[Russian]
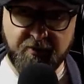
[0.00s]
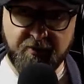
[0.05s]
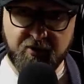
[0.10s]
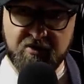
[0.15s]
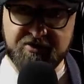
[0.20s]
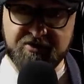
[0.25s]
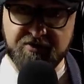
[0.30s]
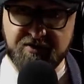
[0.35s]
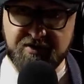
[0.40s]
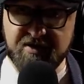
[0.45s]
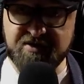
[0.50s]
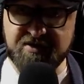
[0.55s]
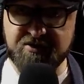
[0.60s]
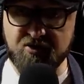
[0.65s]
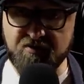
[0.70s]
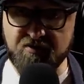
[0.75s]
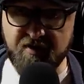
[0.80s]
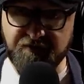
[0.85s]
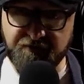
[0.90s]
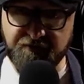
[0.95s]

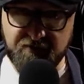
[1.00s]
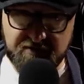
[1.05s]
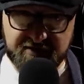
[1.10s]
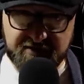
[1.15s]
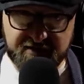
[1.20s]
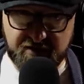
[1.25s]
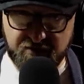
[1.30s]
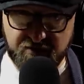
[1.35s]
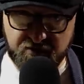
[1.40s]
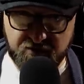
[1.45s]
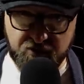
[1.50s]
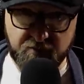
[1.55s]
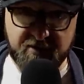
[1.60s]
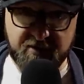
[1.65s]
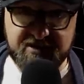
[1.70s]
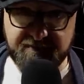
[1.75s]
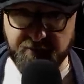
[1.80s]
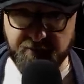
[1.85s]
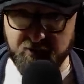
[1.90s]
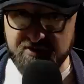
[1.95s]
Пользуйтесь новой функцией
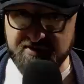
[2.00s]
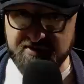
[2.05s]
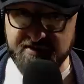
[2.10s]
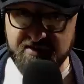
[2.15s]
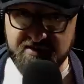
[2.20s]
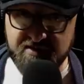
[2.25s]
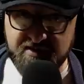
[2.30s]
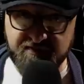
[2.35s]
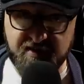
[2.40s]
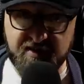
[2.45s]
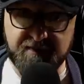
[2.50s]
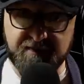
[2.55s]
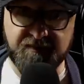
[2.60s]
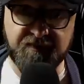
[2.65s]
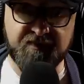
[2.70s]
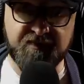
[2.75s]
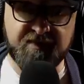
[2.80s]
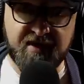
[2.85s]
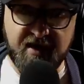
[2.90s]
YouTube спонсорства.